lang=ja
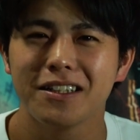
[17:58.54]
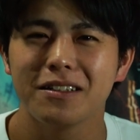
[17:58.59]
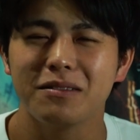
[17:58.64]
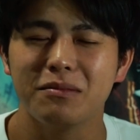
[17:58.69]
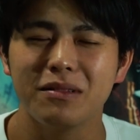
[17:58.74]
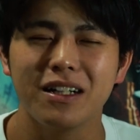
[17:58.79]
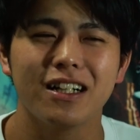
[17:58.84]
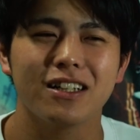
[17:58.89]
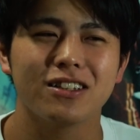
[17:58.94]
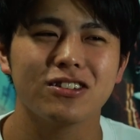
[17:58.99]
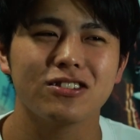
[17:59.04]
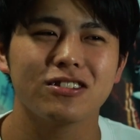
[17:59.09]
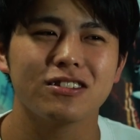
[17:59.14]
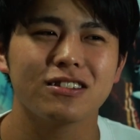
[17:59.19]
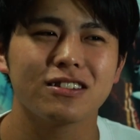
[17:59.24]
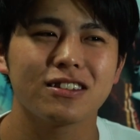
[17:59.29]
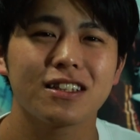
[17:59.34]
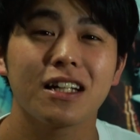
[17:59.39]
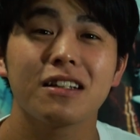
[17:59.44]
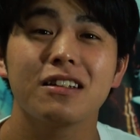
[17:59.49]
まああ
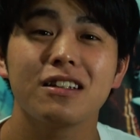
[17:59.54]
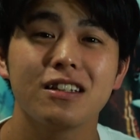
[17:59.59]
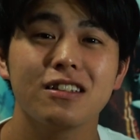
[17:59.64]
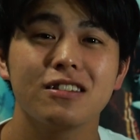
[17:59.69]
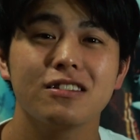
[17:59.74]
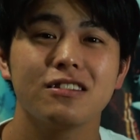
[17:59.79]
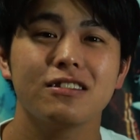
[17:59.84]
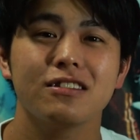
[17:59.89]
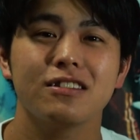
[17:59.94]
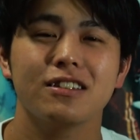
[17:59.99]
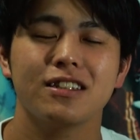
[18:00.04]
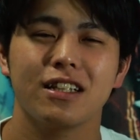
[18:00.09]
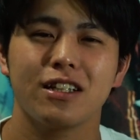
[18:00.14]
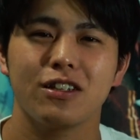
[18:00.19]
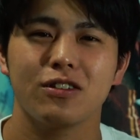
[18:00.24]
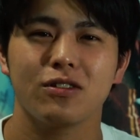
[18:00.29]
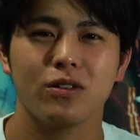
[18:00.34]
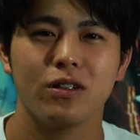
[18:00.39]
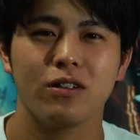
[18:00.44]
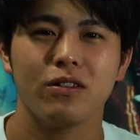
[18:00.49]
のスタンディング
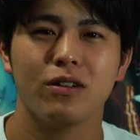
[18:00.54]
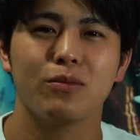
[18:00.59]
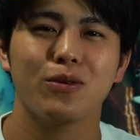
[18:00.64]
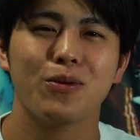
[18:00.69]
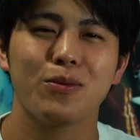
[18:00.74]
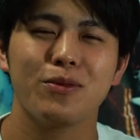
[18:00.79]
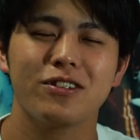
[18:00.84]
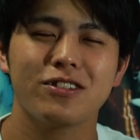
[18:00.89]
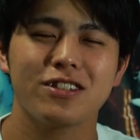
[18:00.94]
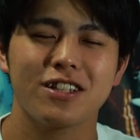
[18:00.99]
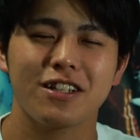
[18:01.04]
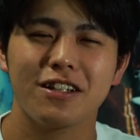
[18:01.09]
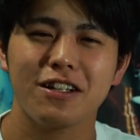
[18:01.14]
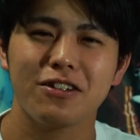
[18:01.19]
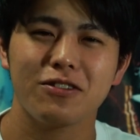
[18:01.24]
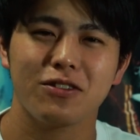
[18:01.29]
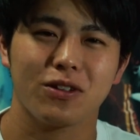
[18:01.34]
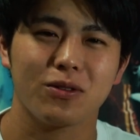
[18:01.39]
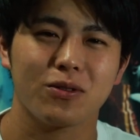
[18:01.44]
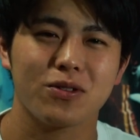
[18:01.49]
席のいわゆるもうおみくちゃに
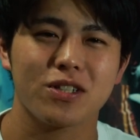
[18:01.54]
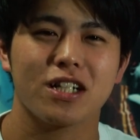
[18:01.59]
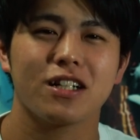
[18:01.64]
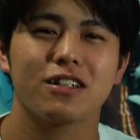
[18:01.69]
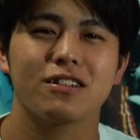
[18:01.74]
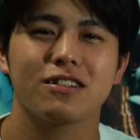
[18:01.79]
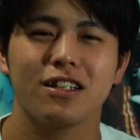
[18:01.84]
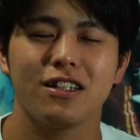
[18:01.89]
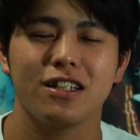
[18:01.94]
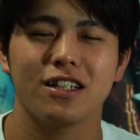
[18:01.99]
なるようなとこじゃなくて